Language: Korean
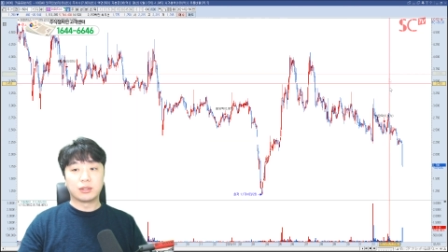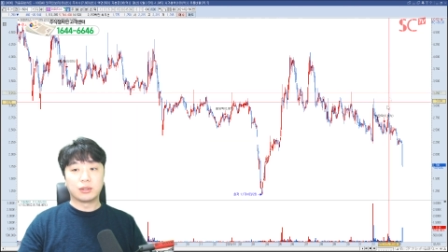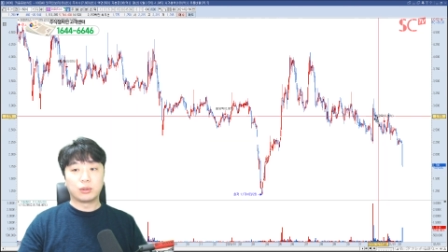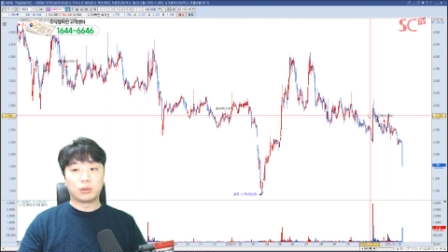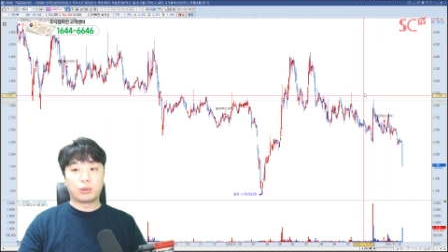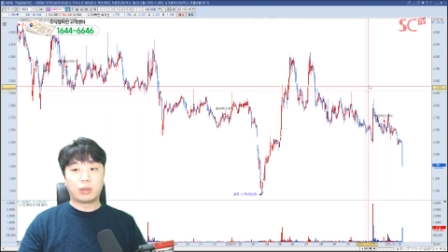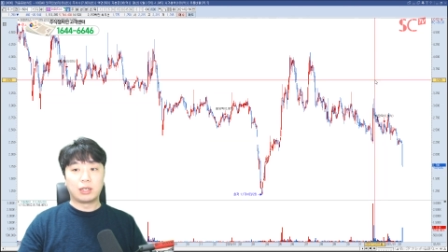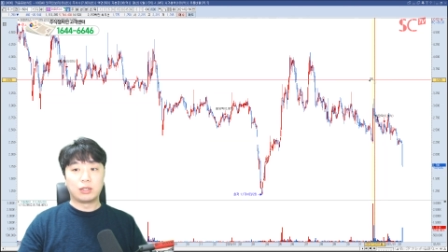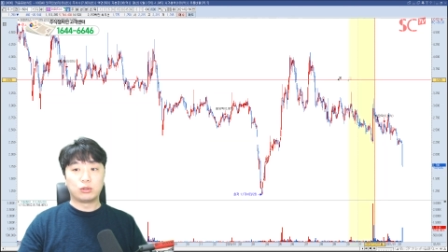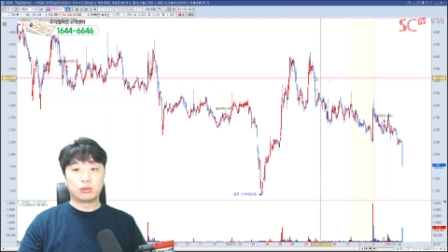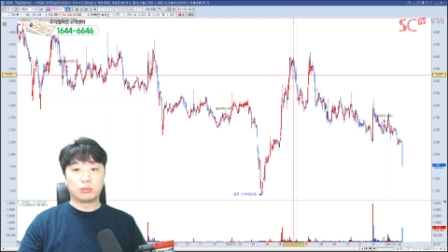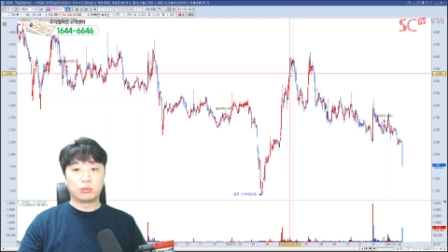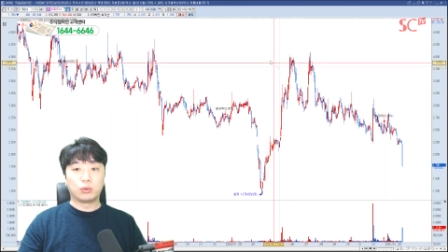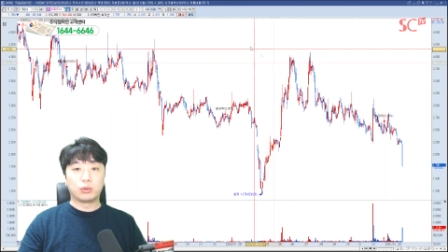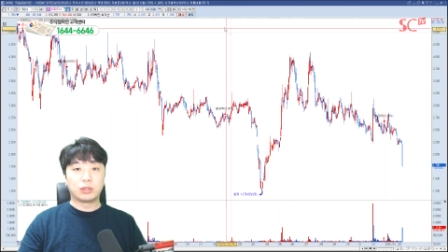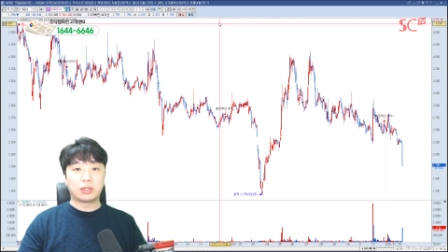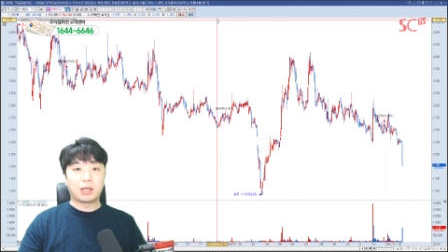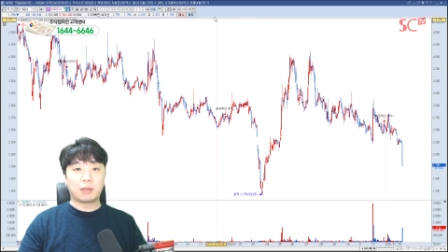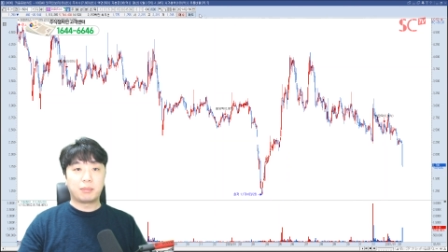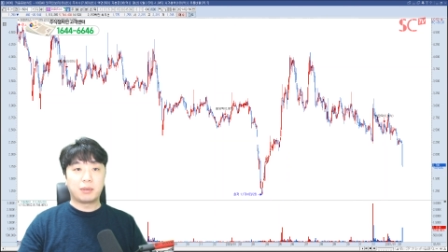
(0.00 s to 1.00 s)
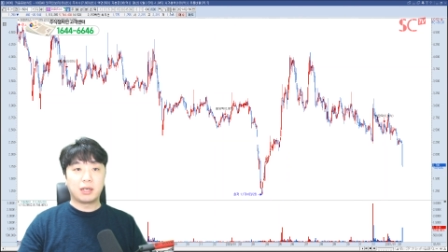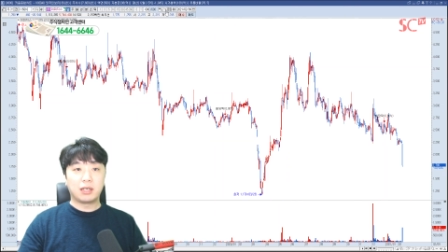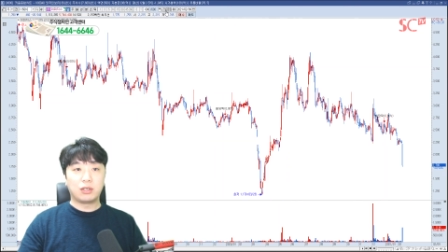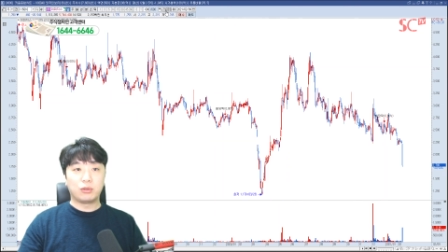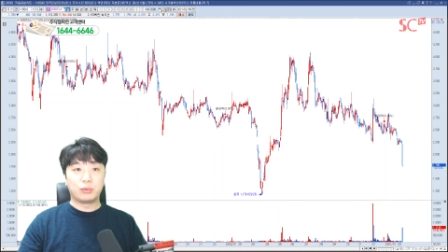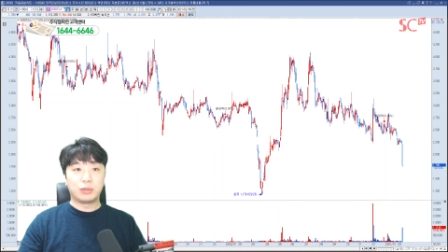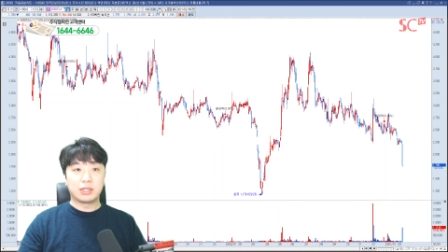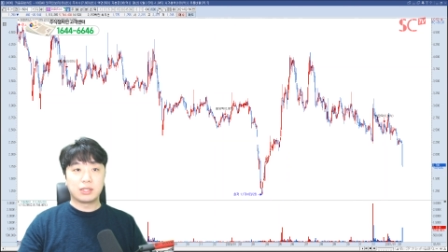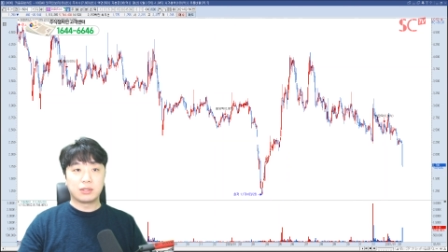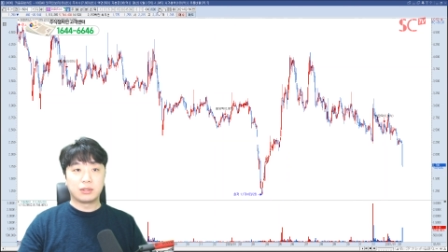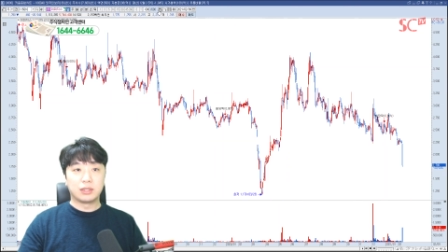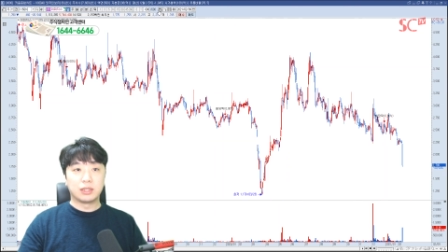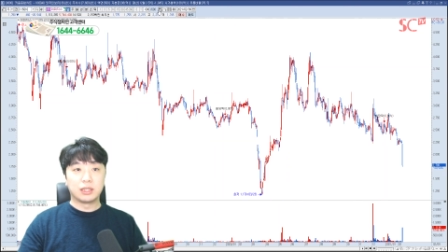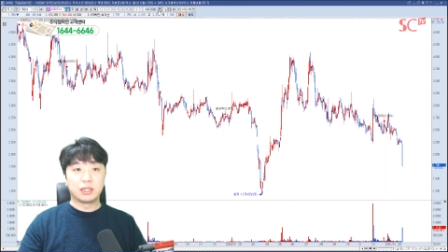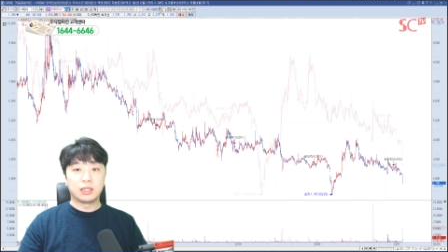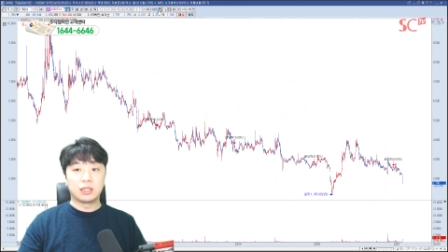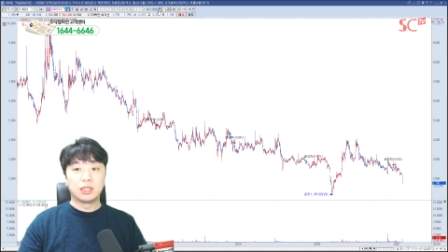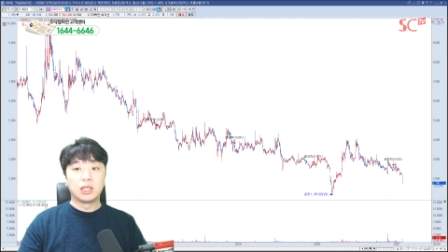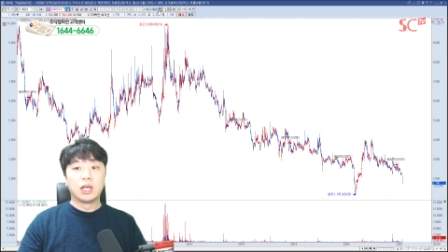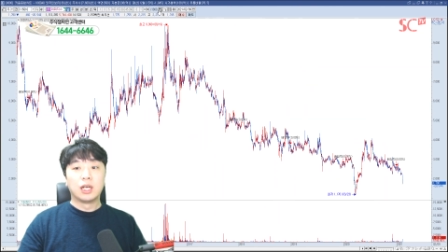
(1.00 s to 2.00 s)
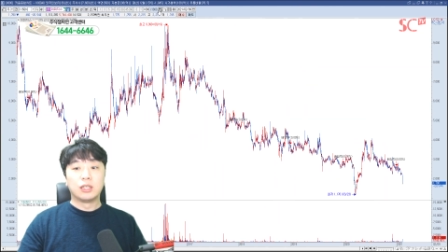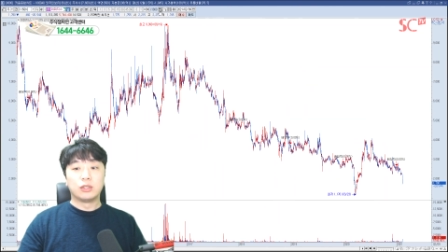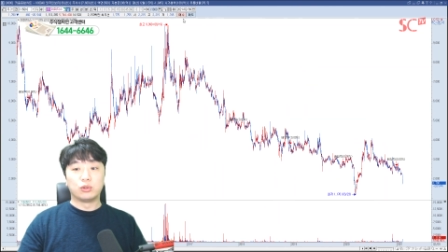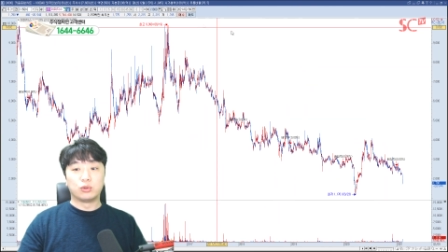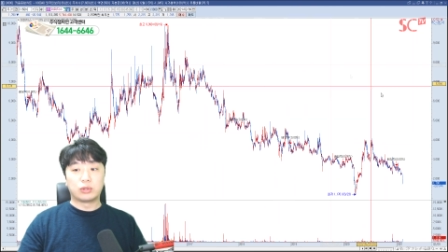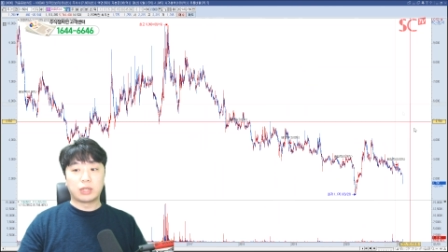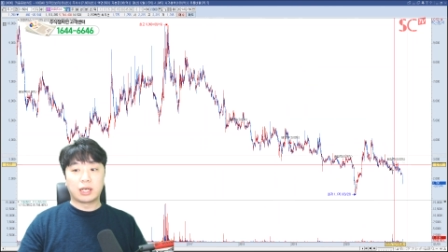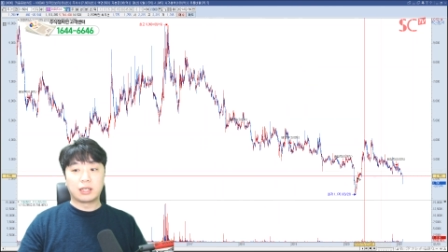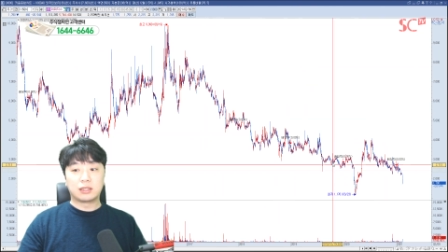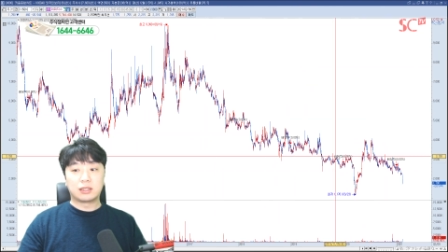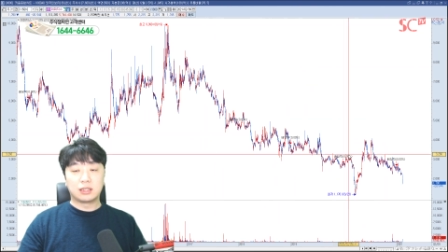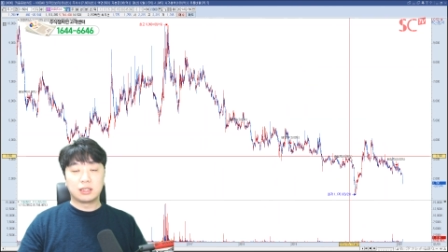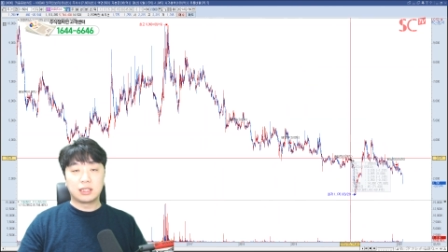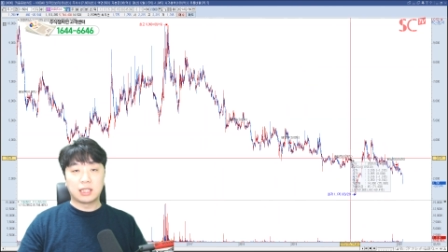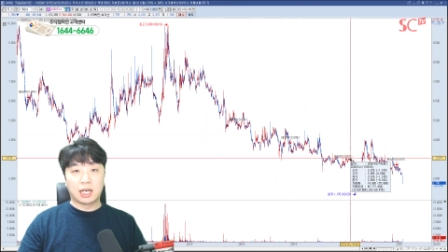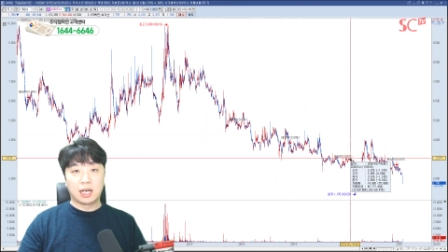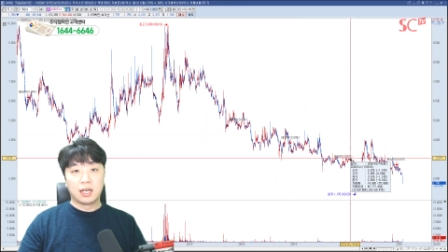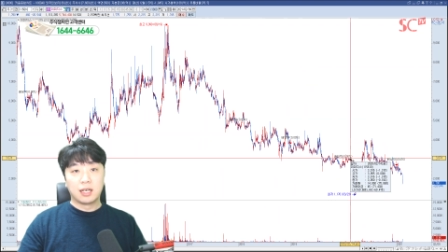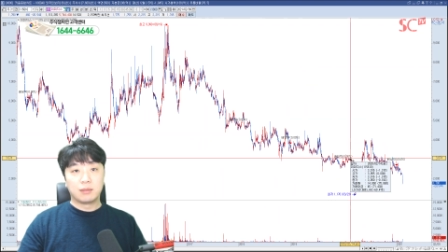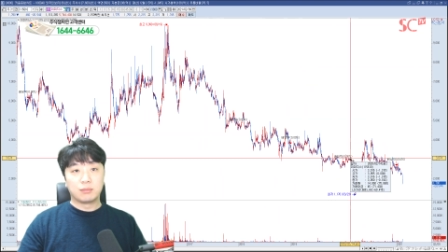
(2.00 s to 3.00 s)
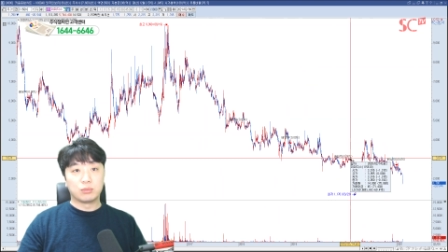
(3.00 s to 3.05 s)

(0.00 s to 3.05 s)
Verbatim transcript: 그리고 관리 종목을 타파하기 위해서는 유상 증자,